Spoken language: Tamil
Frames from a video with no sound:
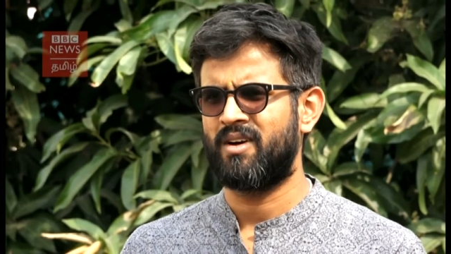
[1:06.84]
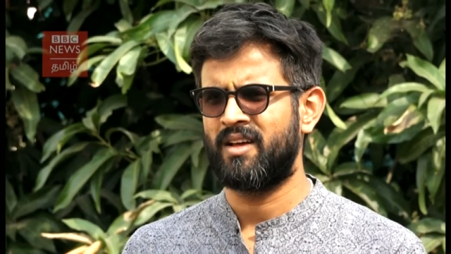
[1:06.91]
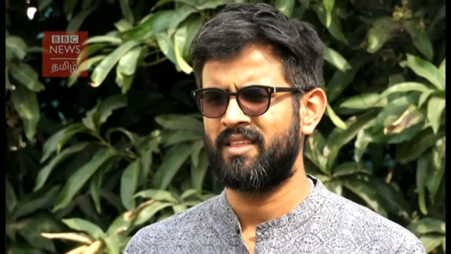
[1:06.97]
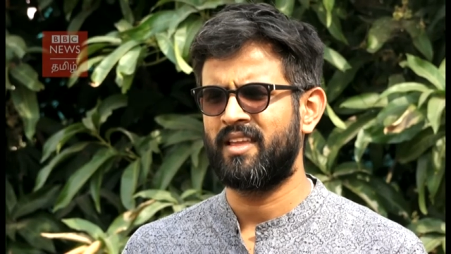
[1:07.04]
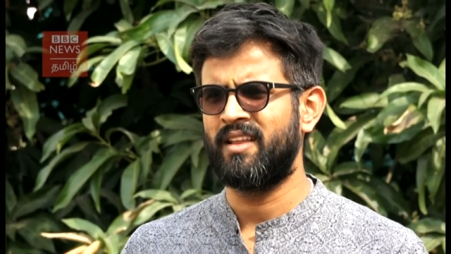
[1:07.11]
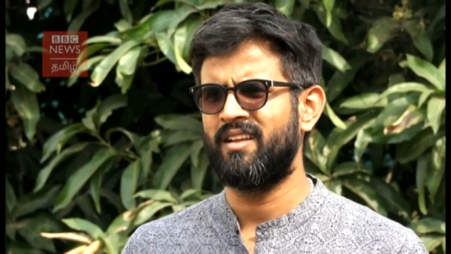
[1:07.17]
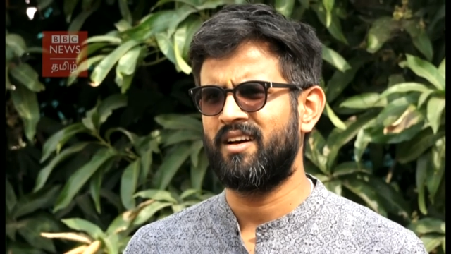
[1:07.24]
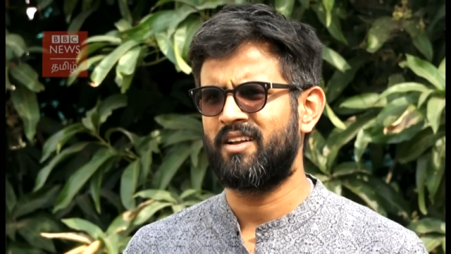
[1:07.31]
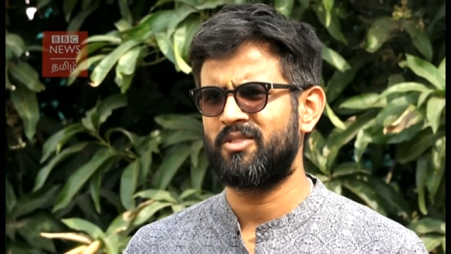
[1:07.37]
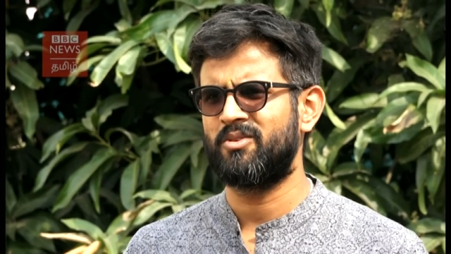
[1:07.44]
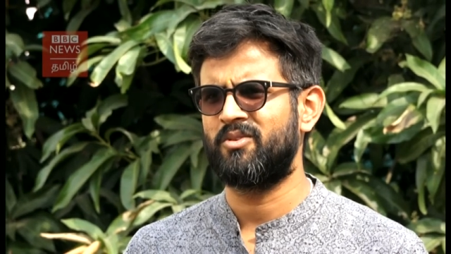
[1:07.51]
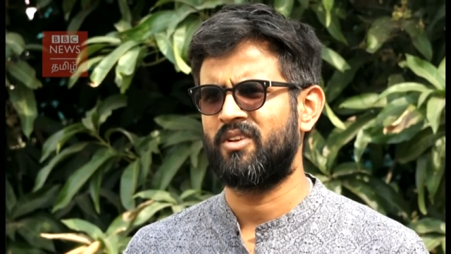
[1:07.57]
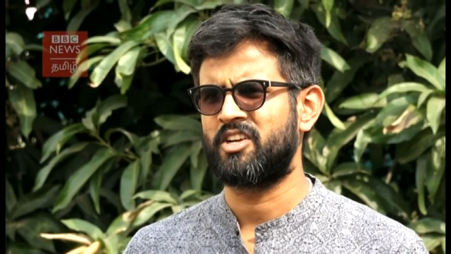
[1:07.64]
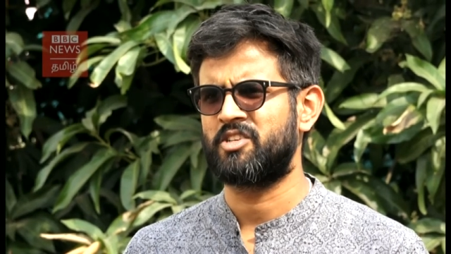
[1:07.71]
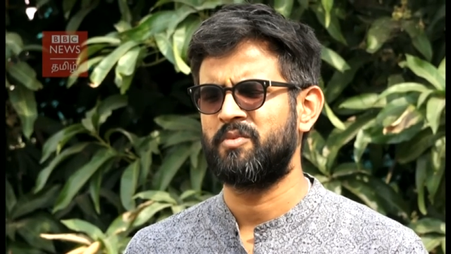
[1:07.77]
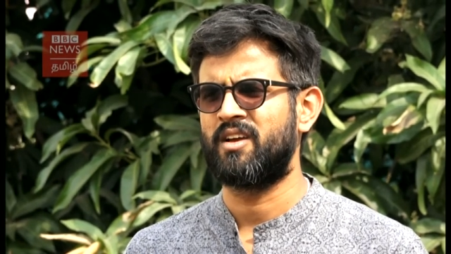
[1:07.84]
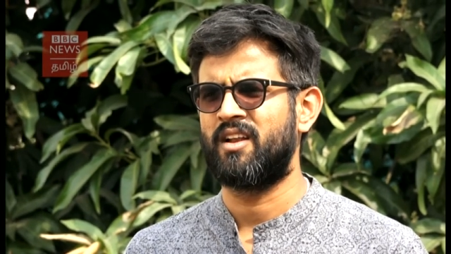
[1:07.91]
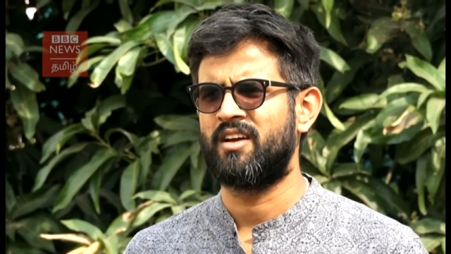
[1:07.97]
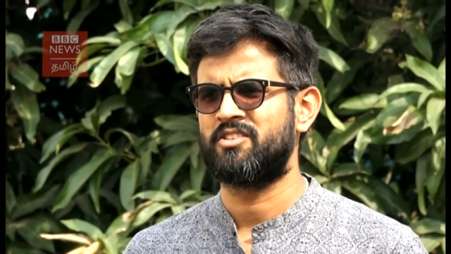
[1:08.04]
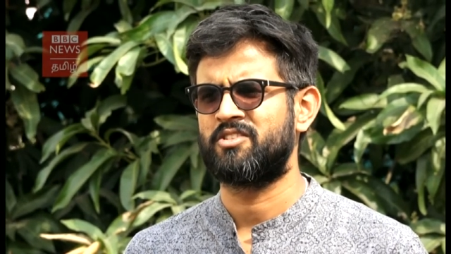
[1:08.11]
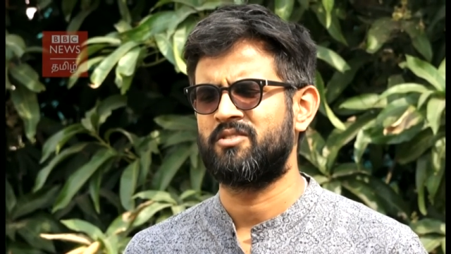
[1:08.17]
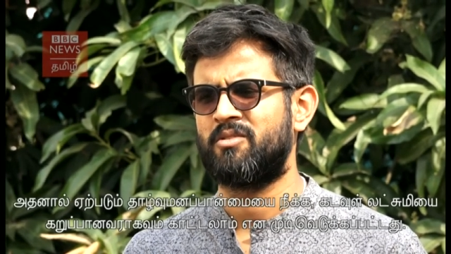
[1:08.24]
அதுக்கு என்ன அர்த்தம் லக்ஷ்மி
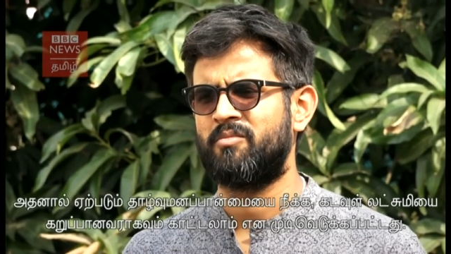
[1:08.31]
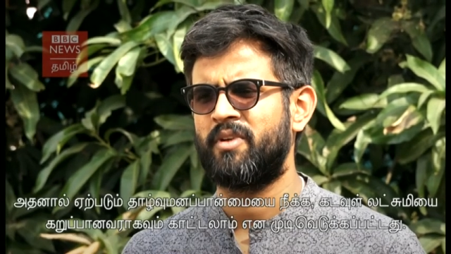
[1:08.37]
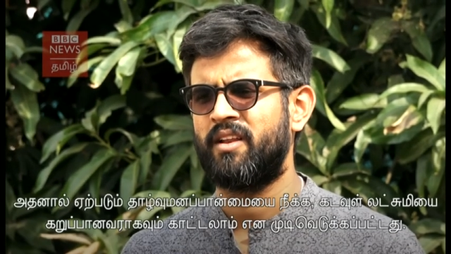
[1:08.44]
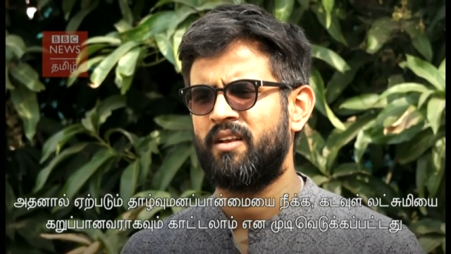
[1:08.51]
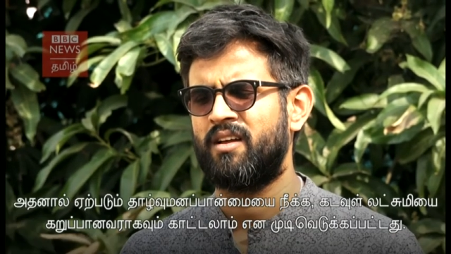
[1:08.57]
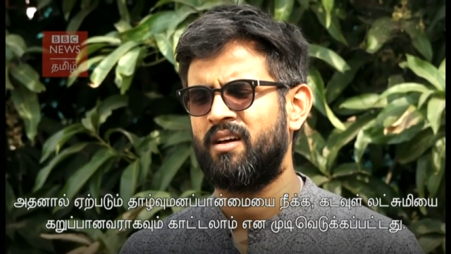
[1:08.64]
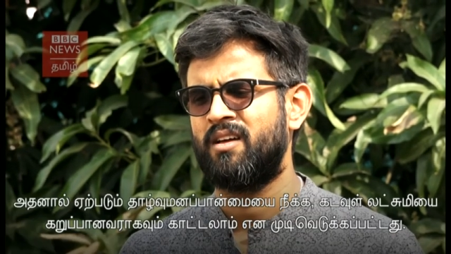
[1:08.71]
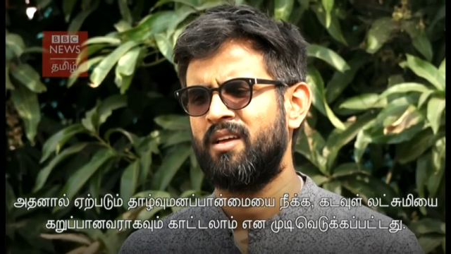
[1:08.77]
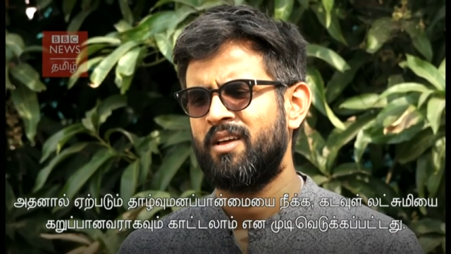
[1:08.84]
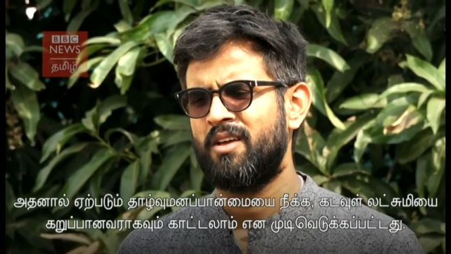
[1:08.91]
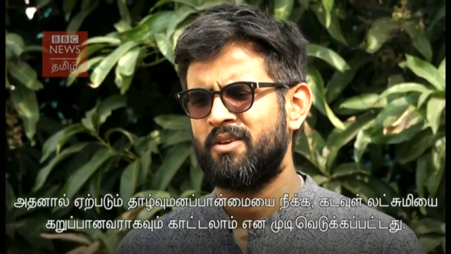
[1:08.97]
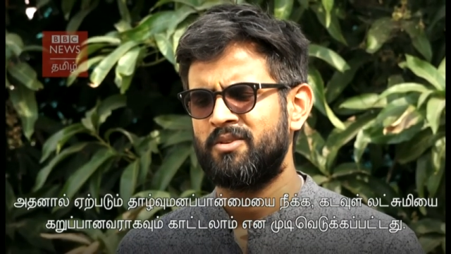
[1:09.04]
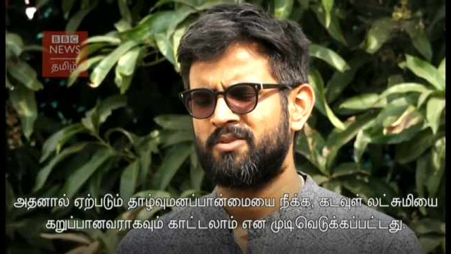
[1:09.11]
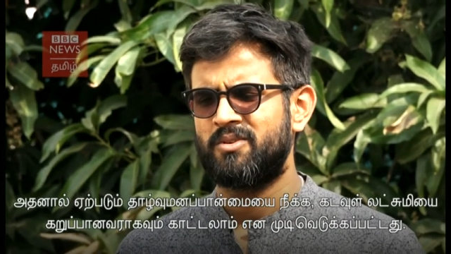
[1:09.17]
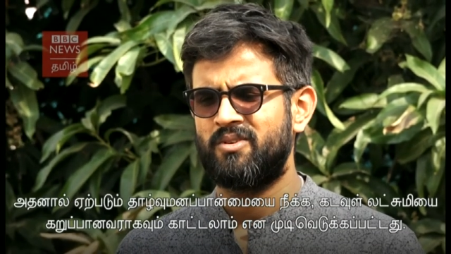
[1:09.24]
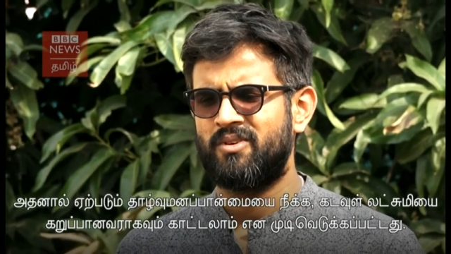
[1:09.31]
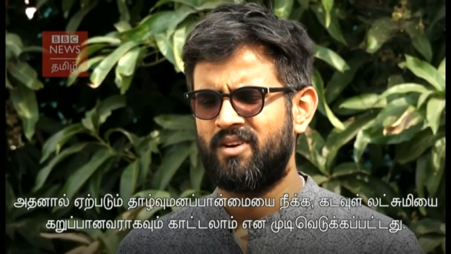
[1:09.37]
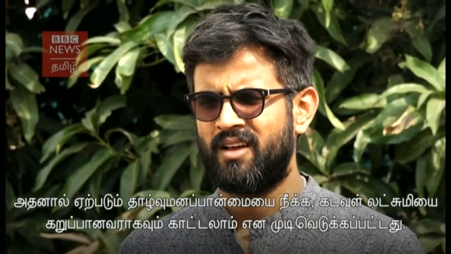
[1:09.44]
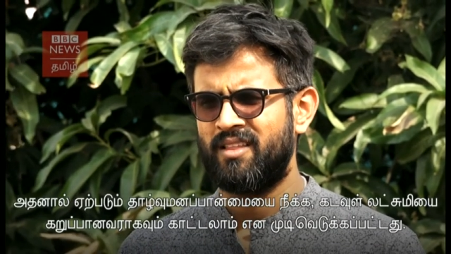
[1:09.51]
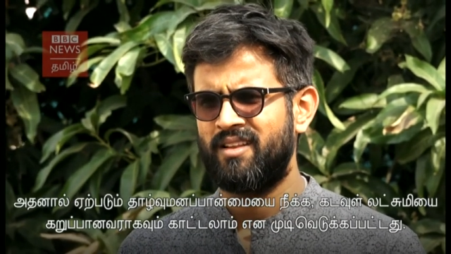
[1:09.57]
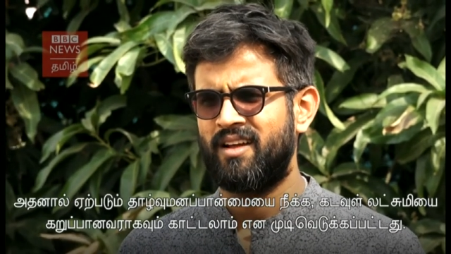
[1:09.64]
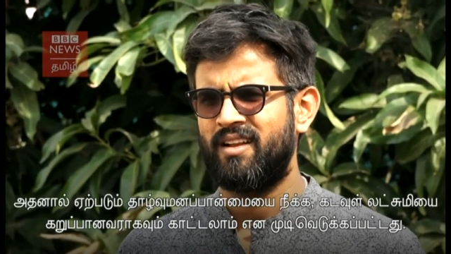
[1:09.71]
கலாச்சம் அப்படின்னா ஸோ
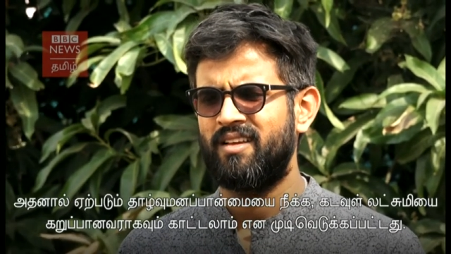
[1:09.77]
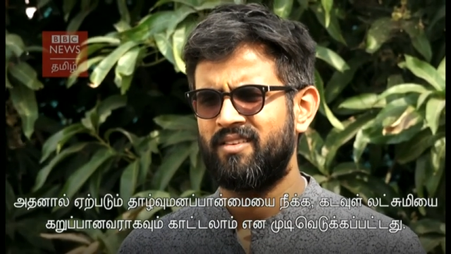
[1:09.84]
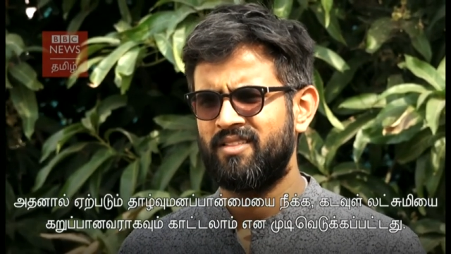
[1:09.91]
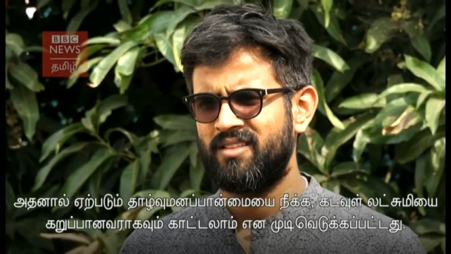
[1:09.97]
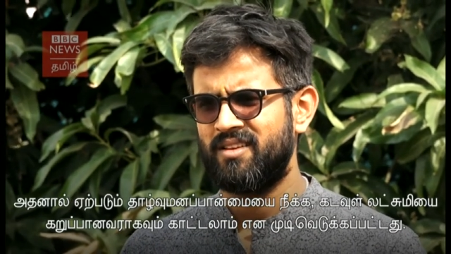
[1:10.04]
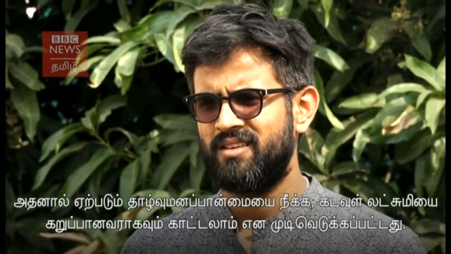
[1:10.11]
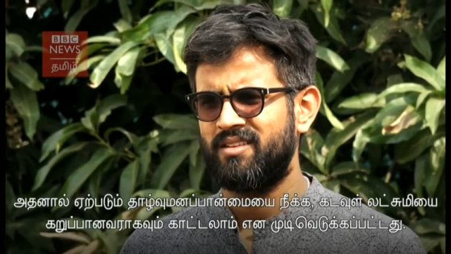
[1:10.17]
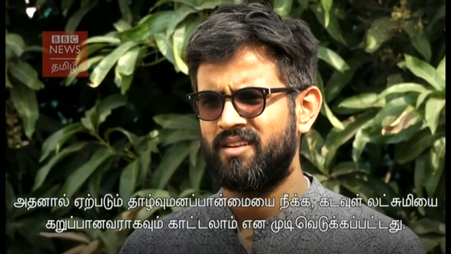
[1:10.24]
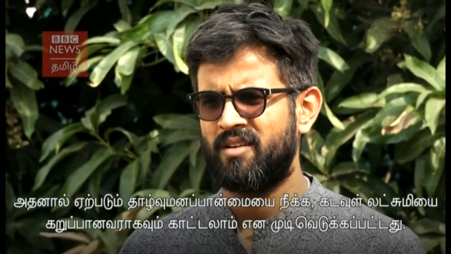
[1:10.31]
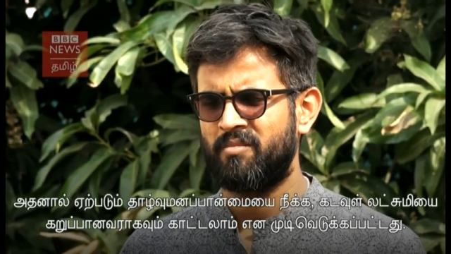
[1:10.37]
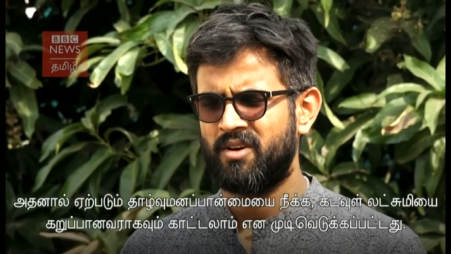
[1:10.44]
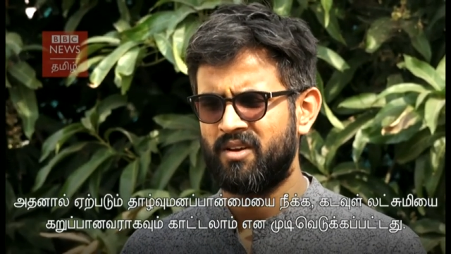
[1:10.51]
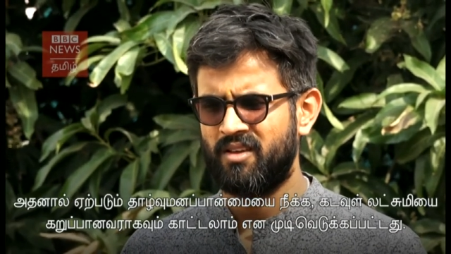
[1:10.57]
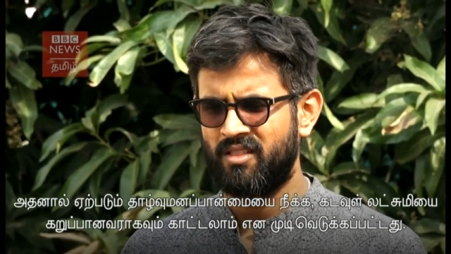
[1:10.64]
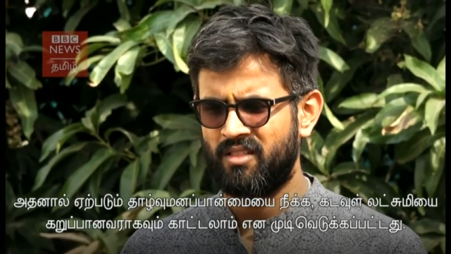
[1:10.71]
அதனால் வந்து நம்ம